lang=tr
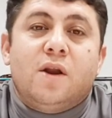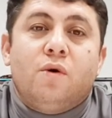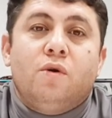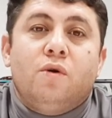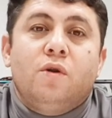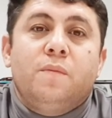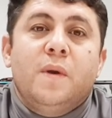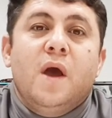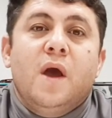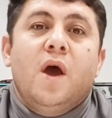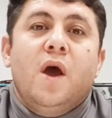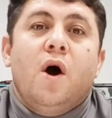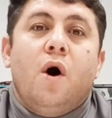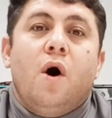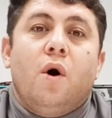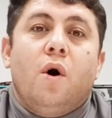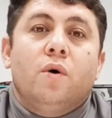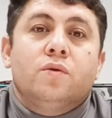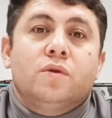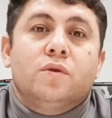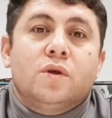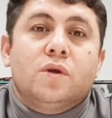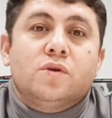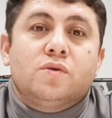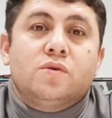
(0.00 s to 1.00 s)
olup
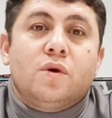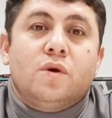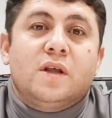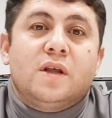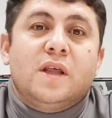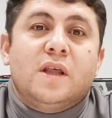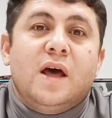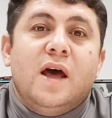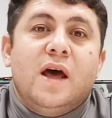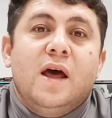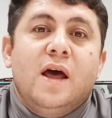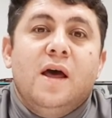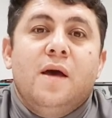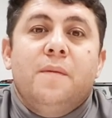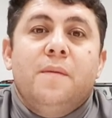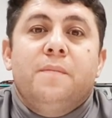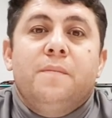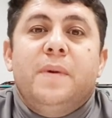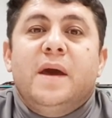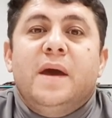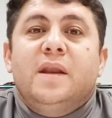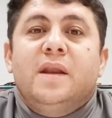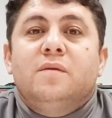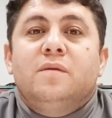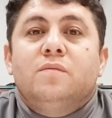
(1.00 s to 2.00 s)
ondan sonra da
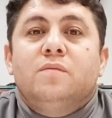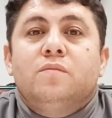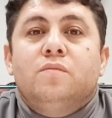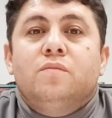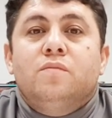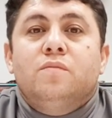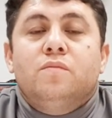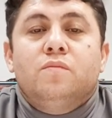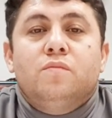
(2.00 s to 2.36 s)
ben